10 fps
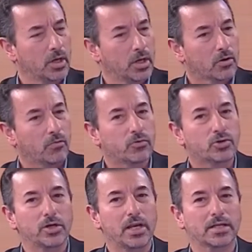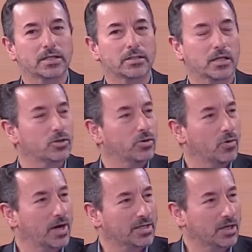Confusión y la sensación de
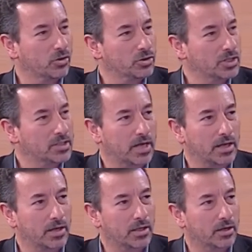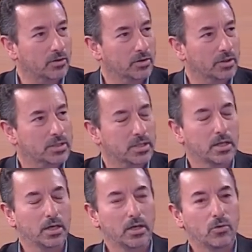un callejón sin salida, ¿no? Es
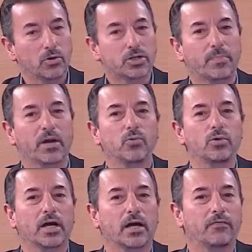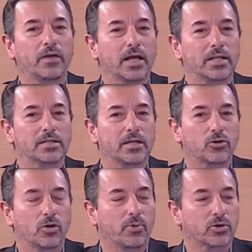uno se pregunta al final si
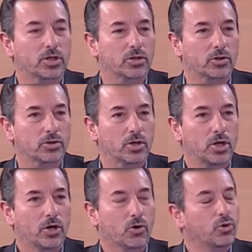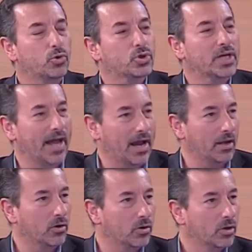estos procesos conducen a
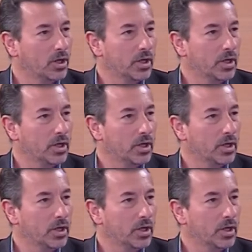algo.